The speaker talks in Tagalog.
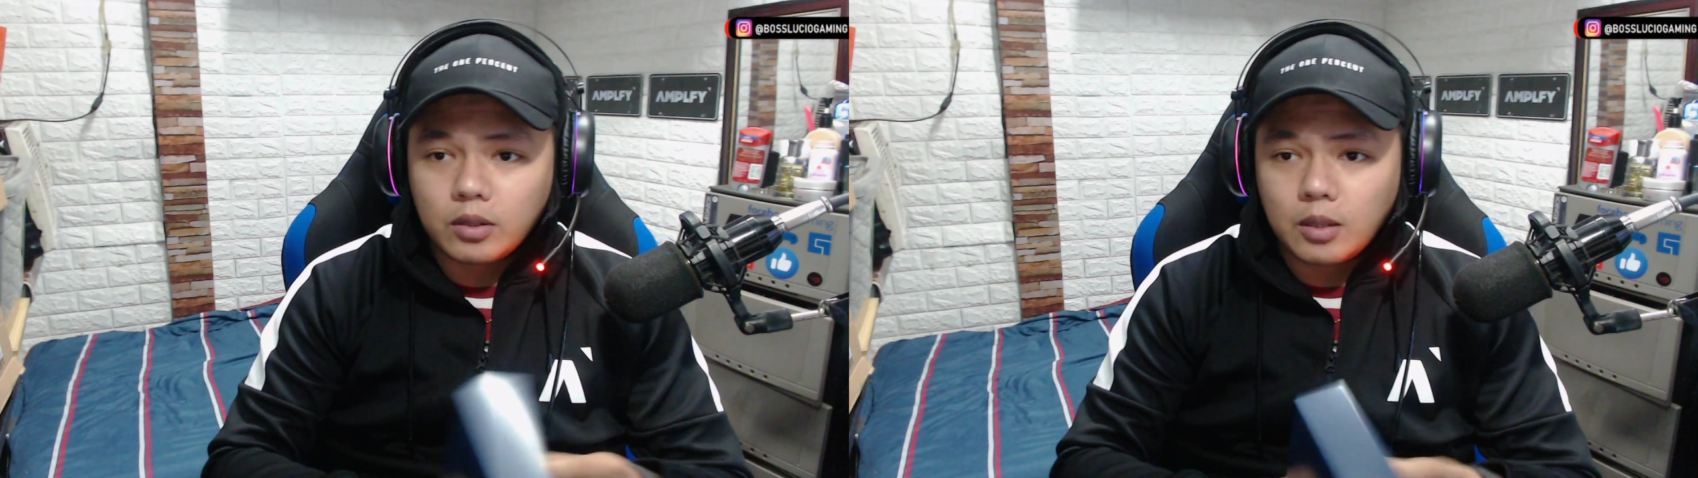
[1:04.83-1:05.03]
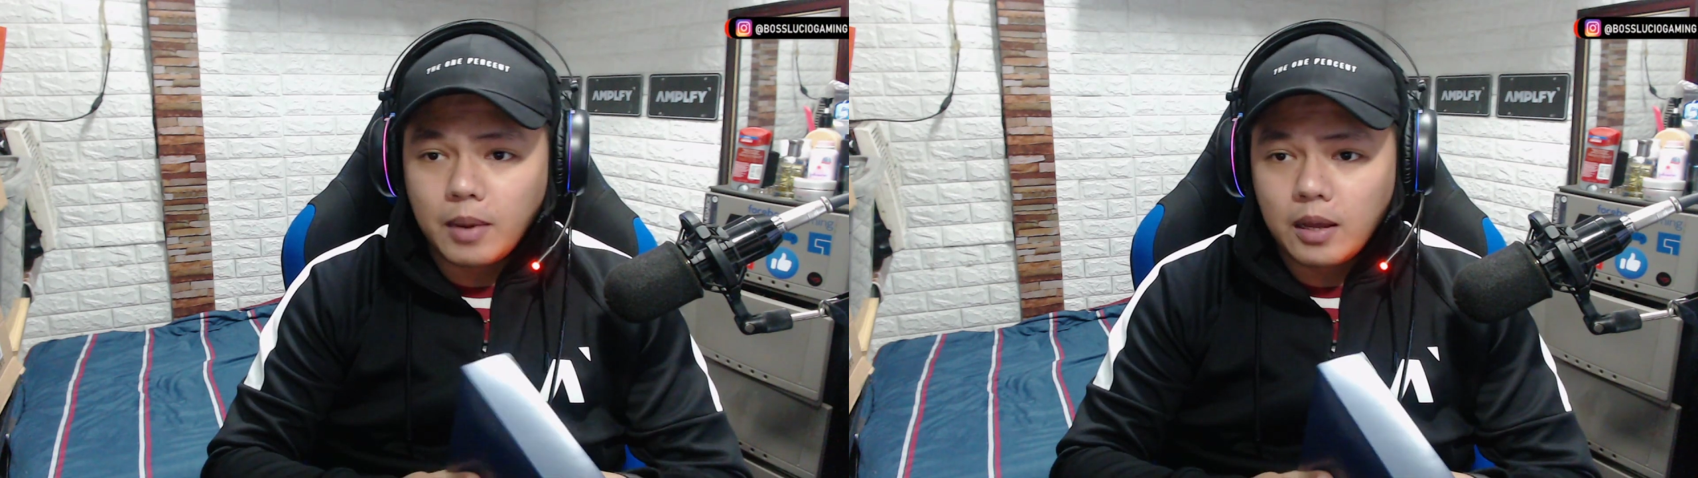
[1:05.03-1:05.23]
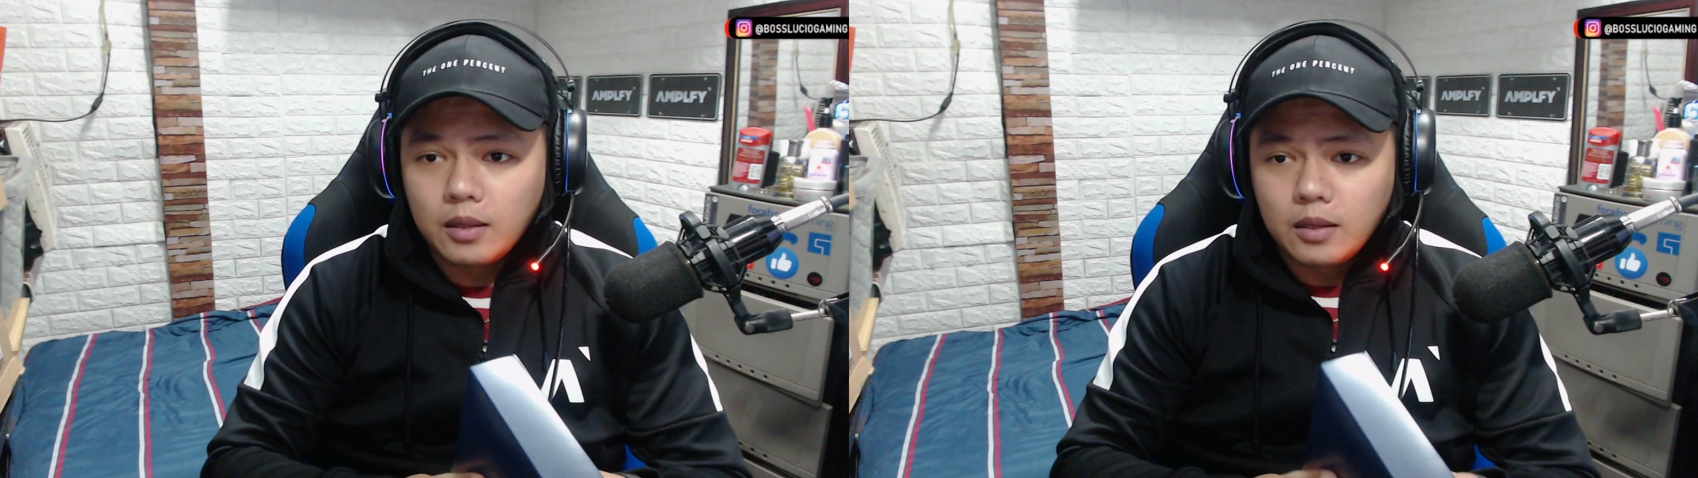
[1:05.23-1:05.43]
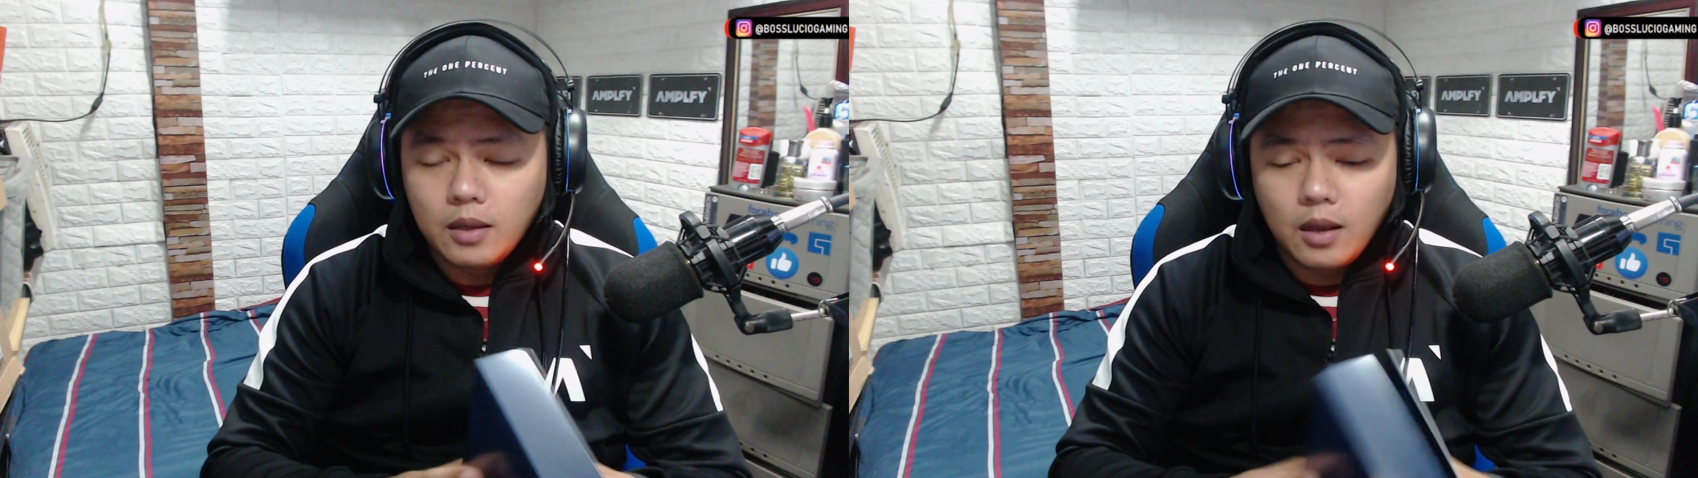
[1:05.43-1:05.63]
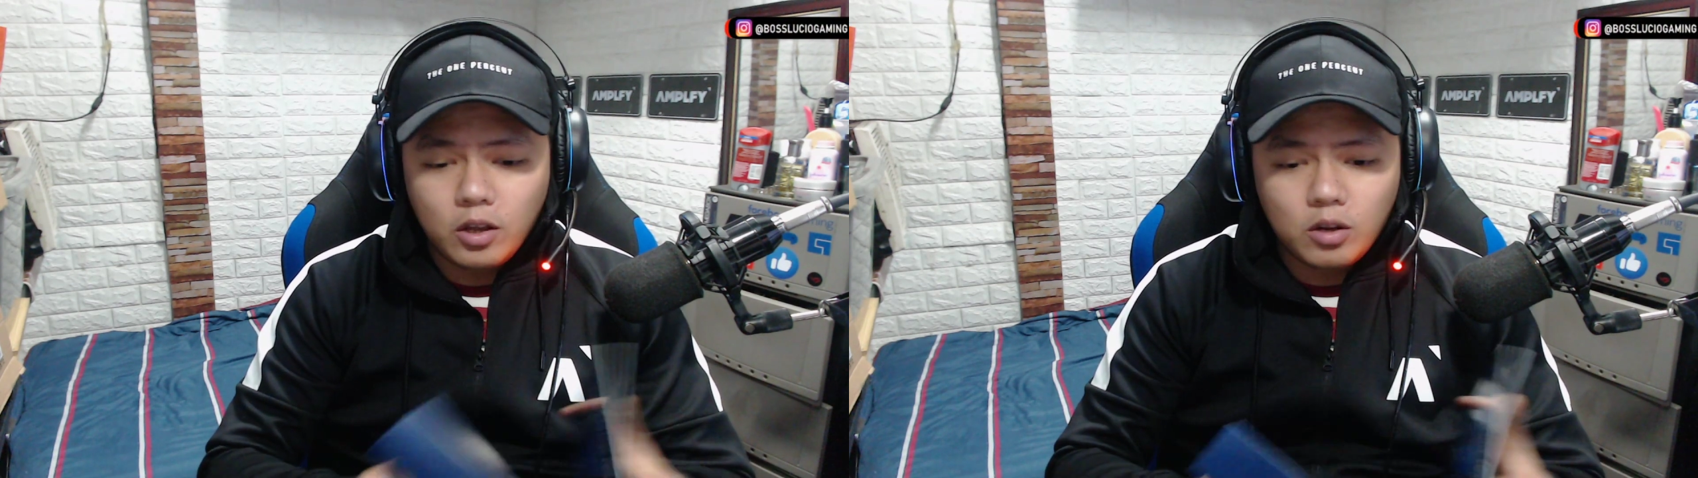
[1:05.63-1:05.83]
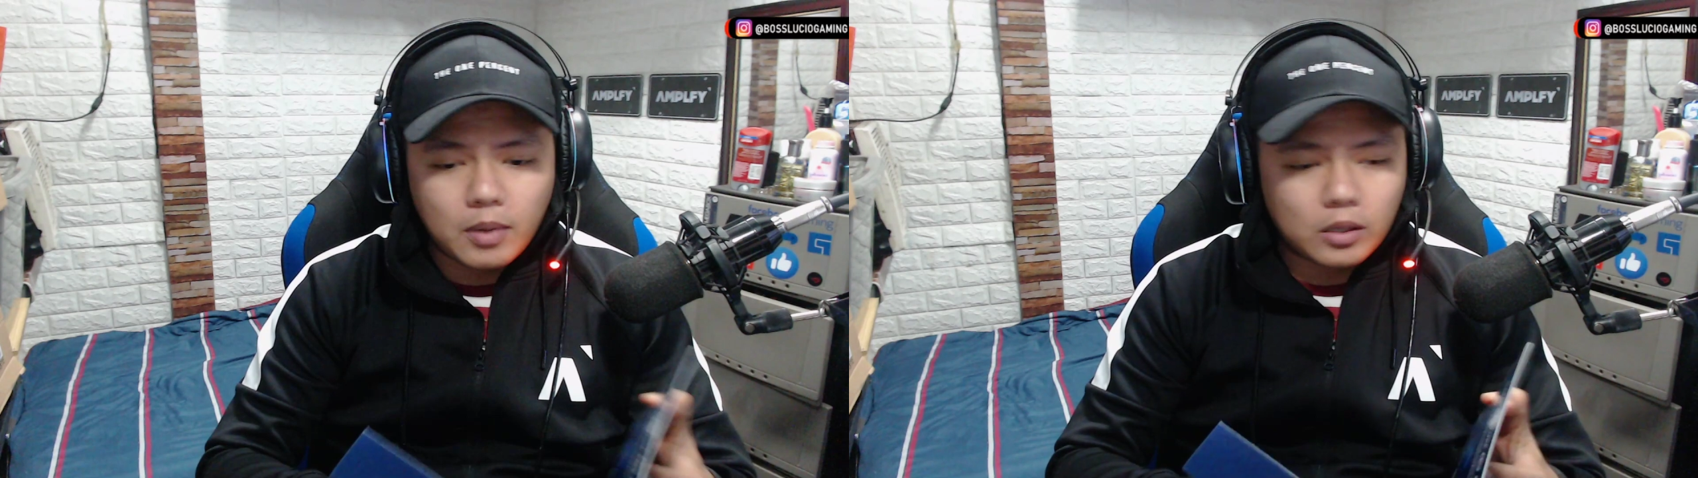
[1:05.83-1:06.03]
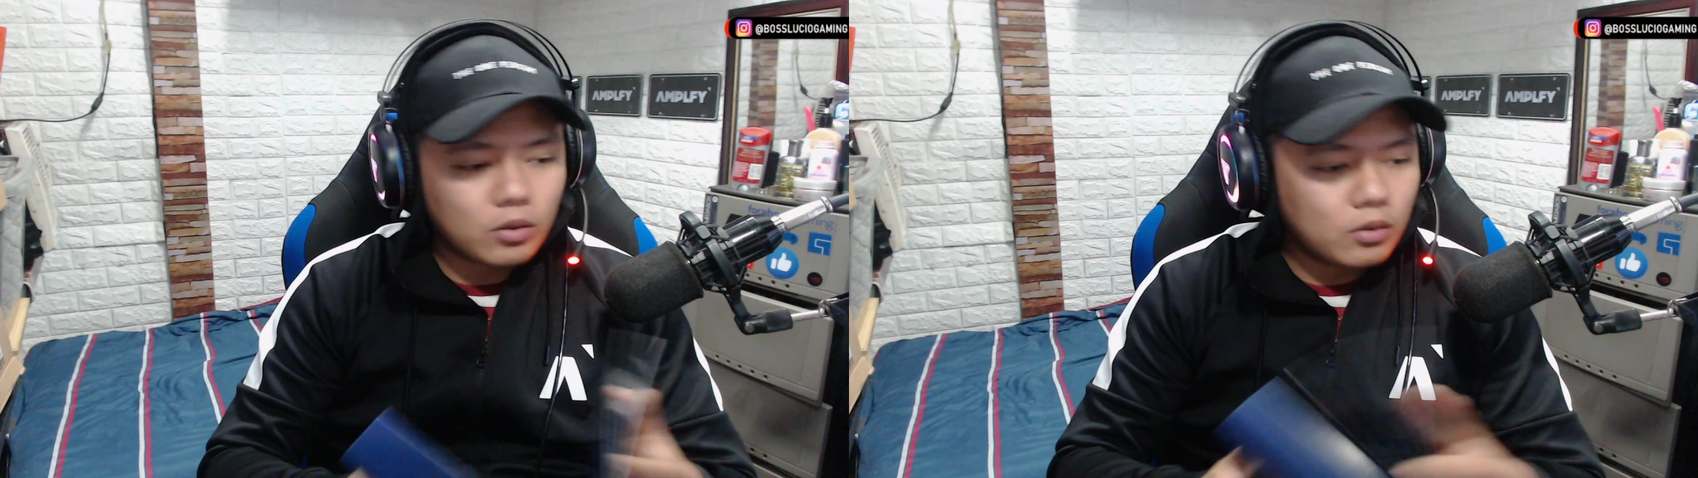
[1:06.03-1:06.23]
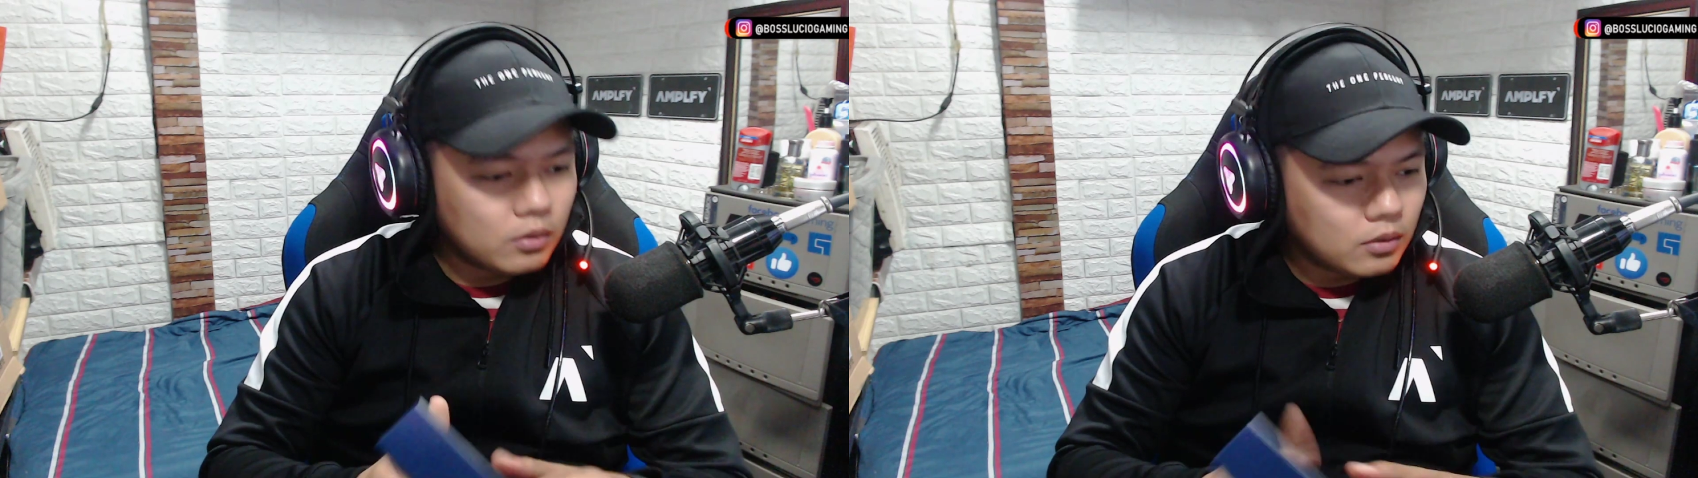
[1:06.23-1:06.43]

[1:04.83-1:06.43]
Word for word: 'di ba? Ano ba to?